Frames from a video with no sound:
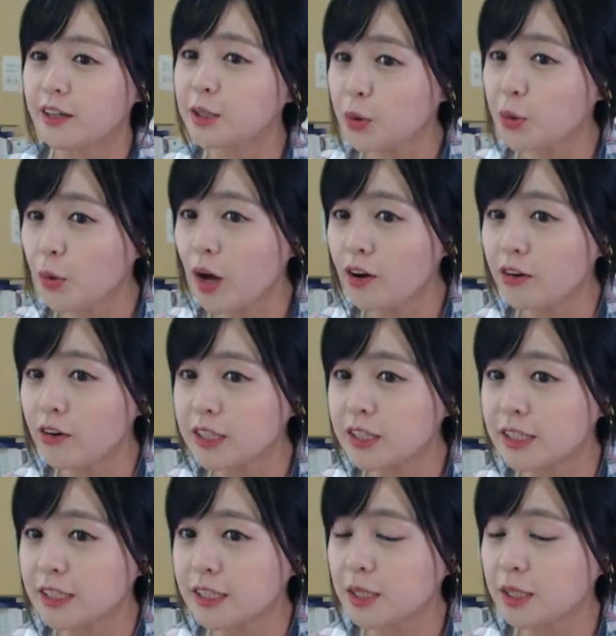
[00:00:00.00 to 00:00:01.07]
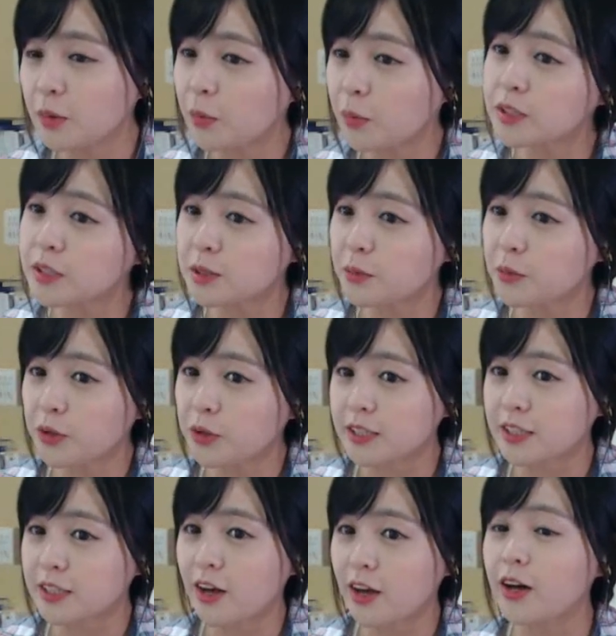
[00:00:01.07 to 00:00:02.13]
의도한 건지 뭐 뭔지는
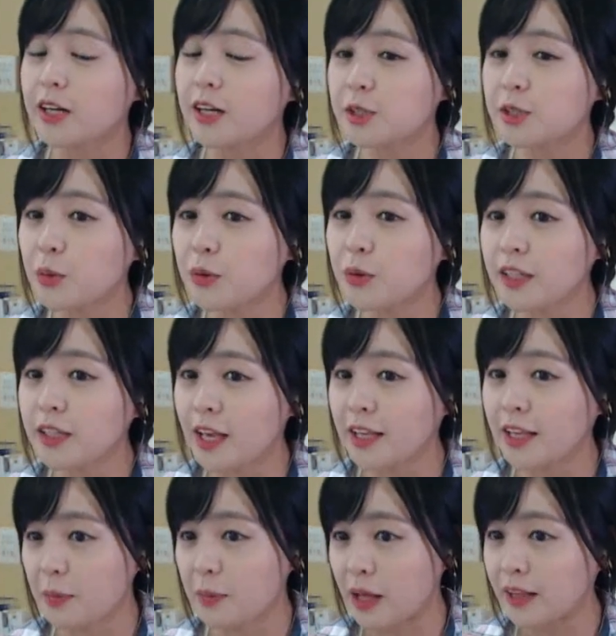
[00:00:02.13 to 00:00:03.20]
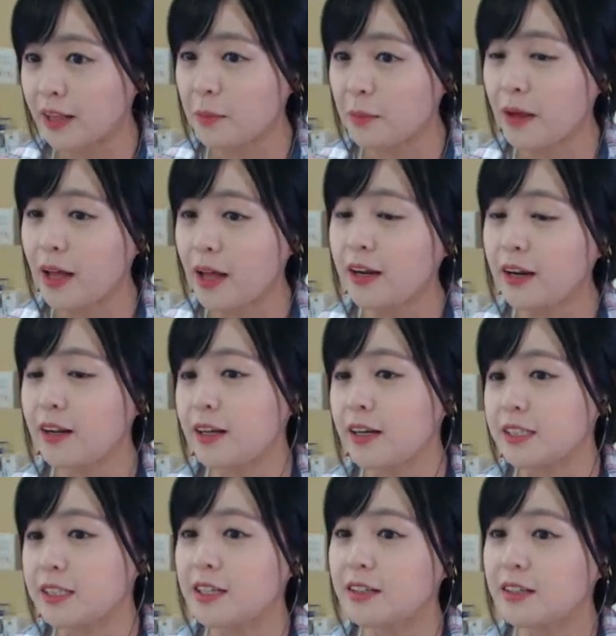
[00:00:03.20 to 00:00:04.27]
모르겠어요. 쫑 디엔의 반대말
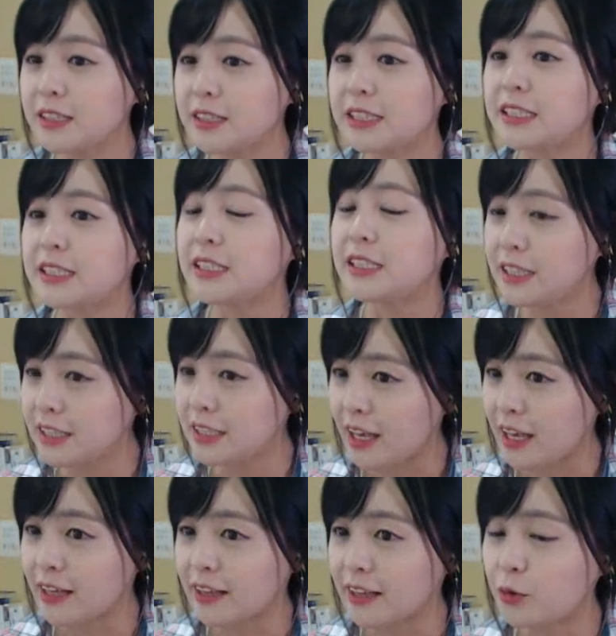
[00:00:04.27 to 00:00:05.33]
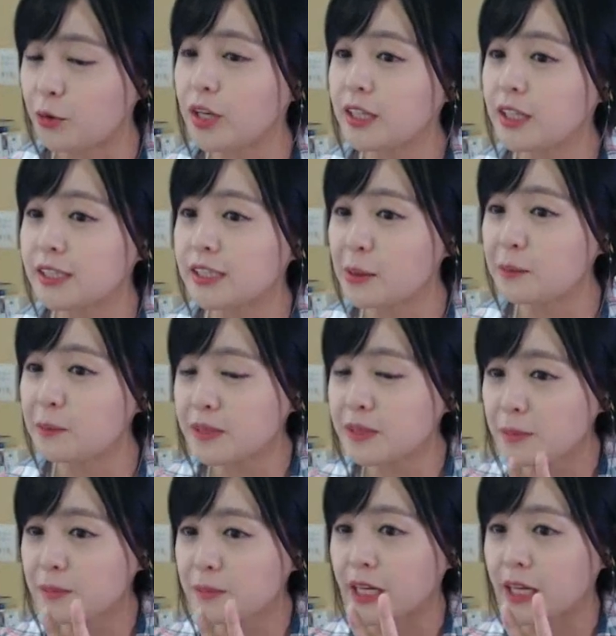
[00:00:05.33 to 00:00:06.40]
런샹 지 디엔. 여기는
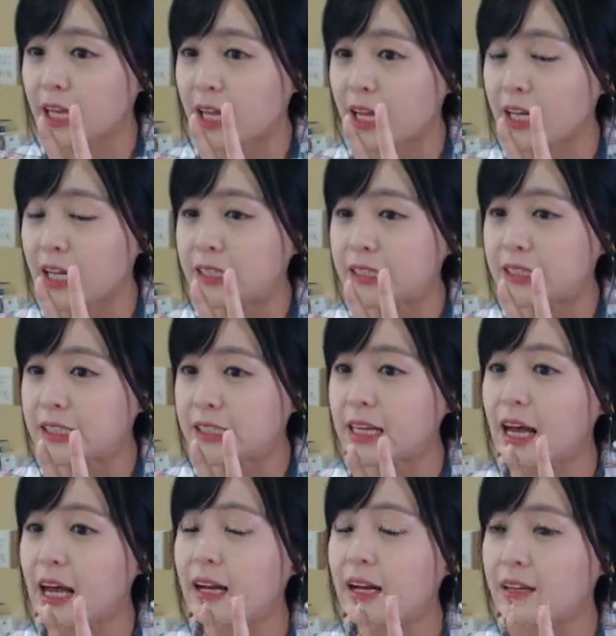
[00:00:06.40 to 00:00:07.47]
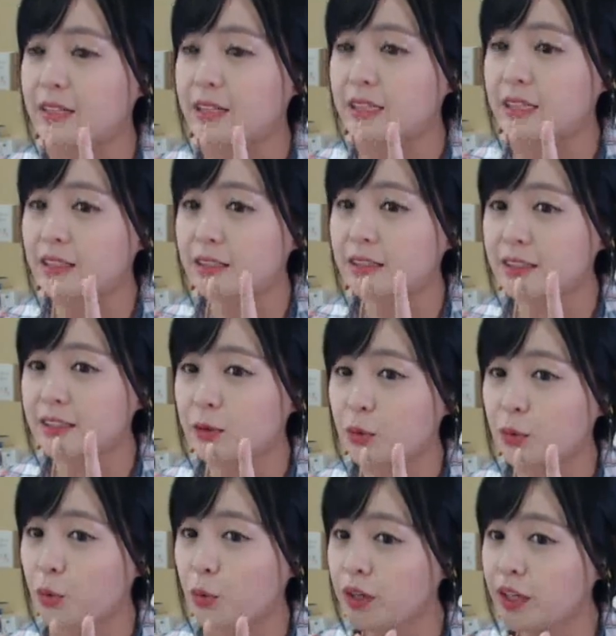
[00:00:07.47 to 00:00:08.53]
삼삼 나란히 있으니까 런샹
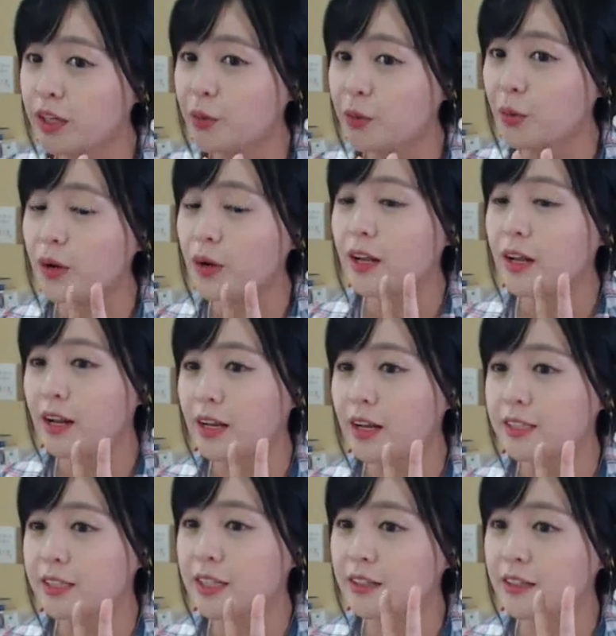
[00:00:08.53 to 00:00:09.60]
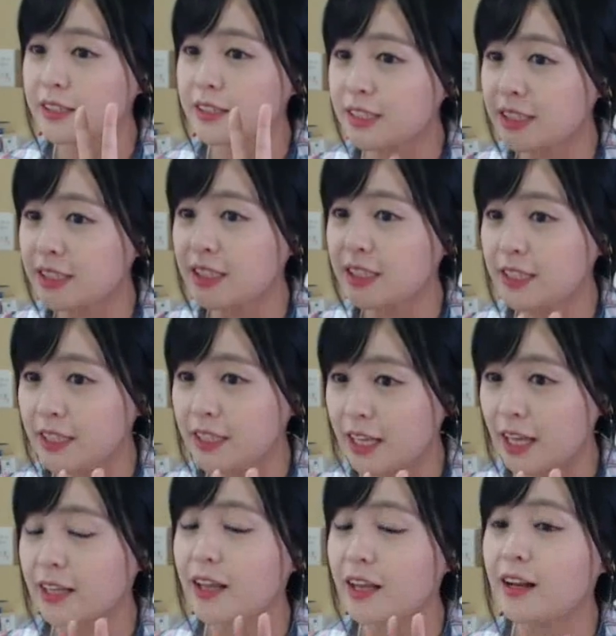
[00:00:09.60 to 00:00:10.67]
요거 올리고 런샹 지
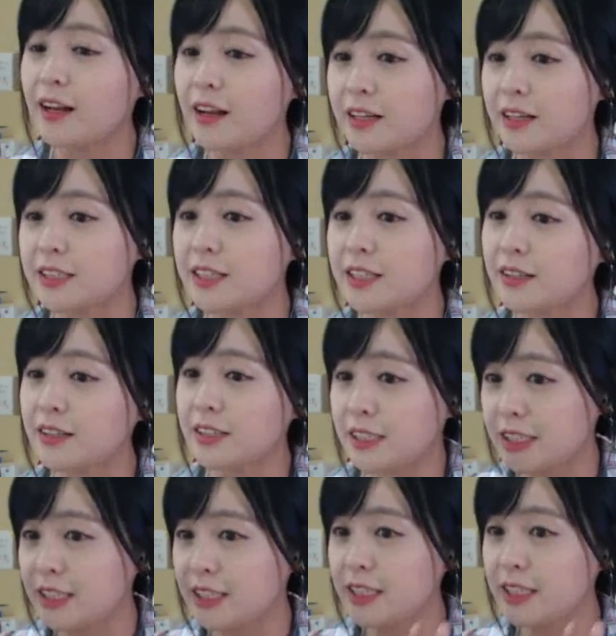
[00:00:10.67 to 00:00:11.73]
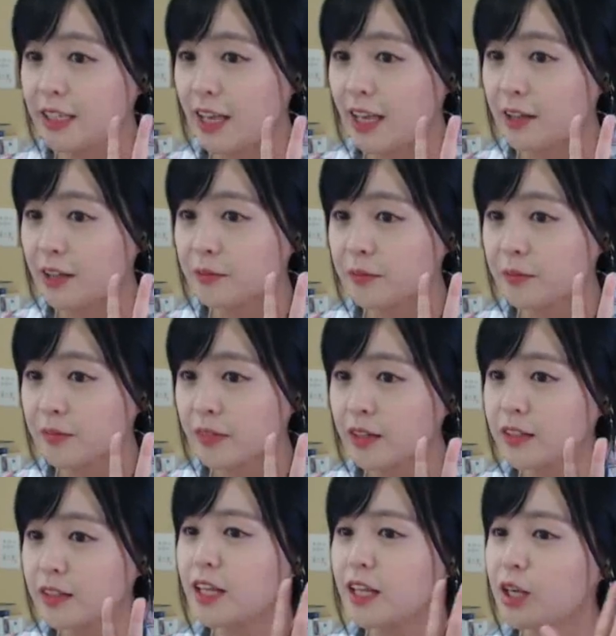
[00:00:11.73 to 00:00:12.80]
디엔. 런샹 지 디엔.
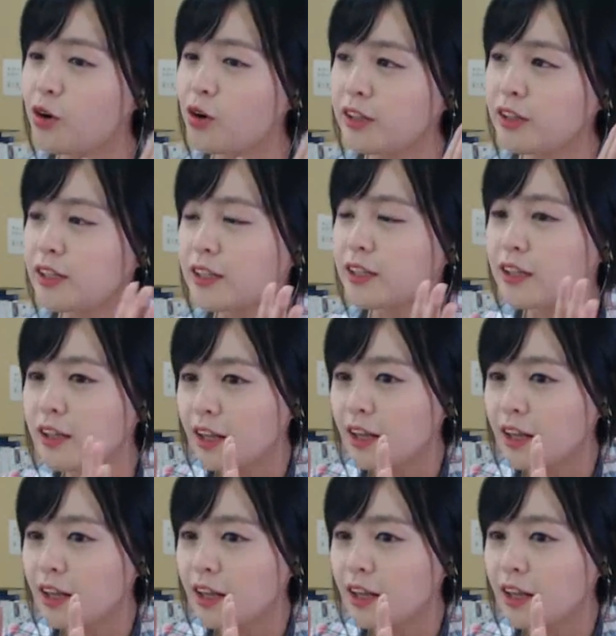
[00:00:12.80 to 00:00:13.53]
근데 이거는